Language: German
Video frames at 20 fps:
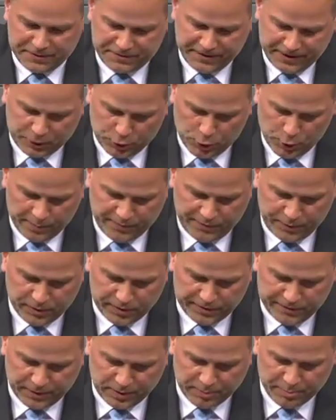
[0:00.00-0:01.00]

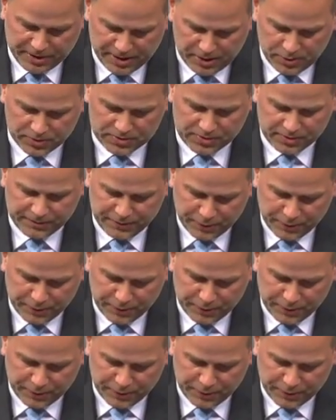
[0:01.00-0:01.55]
Verknüpfung von Bildungs- und